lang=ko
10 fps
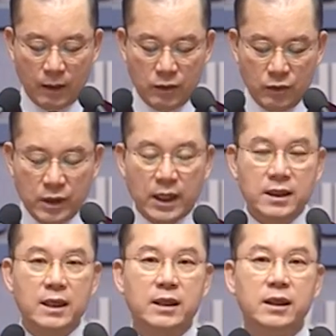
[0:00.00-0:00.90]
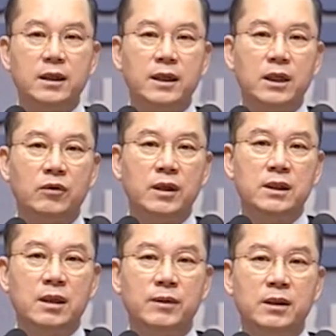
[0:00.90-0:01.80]
우리가 이 사실을 깨닫고
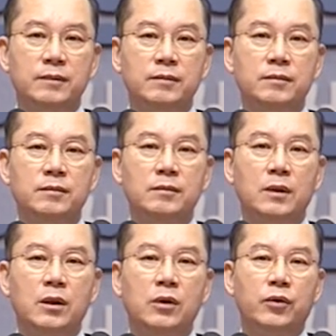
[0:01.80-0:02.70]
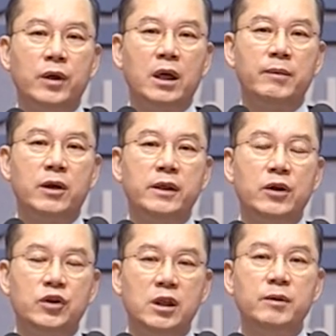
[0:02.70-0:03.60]
있다면 교회가 바로
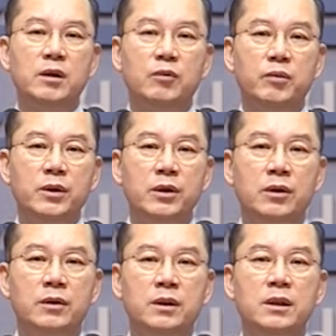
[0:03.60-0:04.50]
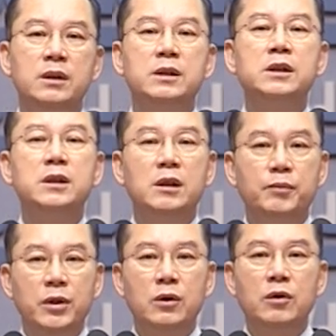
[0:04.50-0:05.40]
예수님의 몸이요 그의
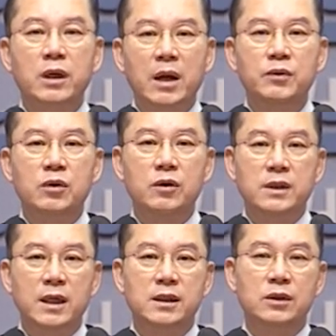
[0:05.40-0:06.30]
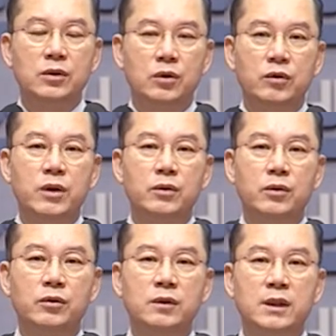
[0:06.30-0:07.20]
피로 값주고 사신 소중한
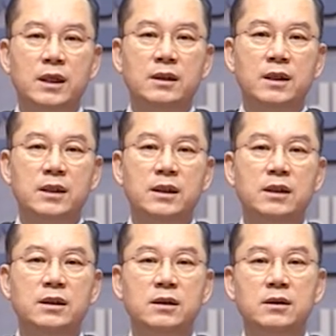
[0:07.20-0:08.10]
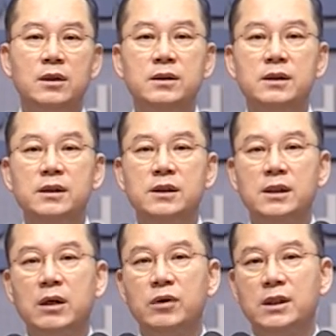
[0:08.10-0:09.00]
공동체라는 사실을 진정
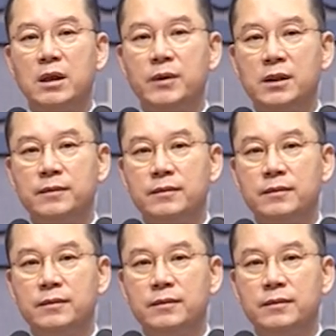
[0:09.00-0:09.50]
의식하고 있다면